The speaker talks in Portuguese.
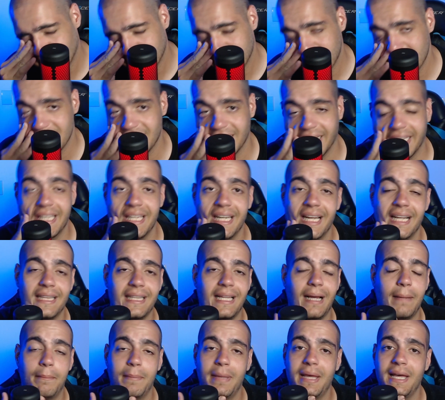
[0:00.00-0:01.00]
Mas aqui na
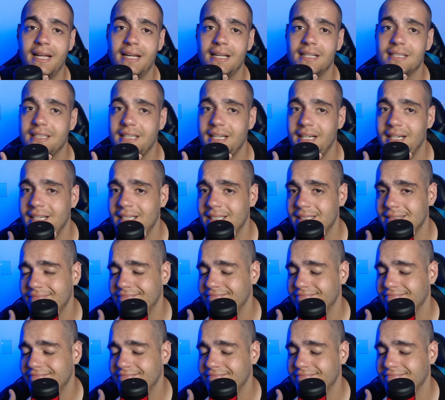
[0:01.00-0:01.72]
tabela tá,